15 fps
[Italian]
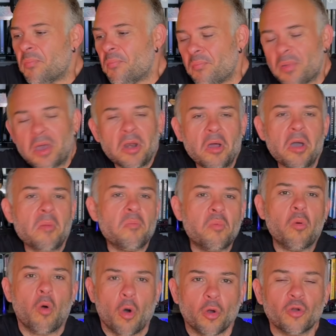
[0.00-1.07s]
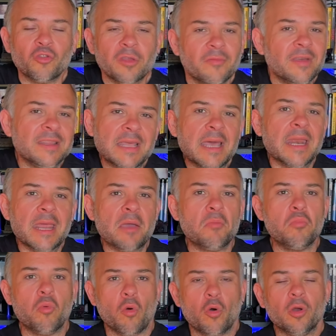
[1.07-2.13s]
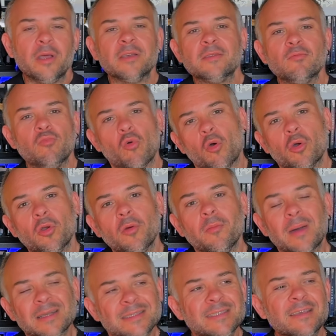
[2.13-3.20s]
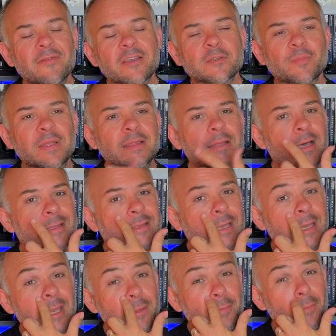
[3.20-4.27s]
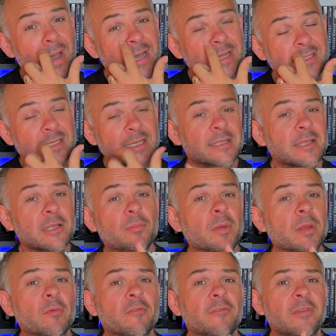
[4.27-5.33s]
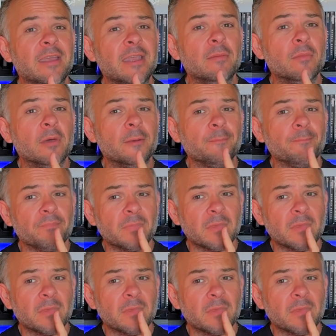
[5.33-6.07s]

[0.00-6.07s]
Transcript: Però è buono da vedere, è buono, è buono, ma se vi aspettate l'immagine del primo film,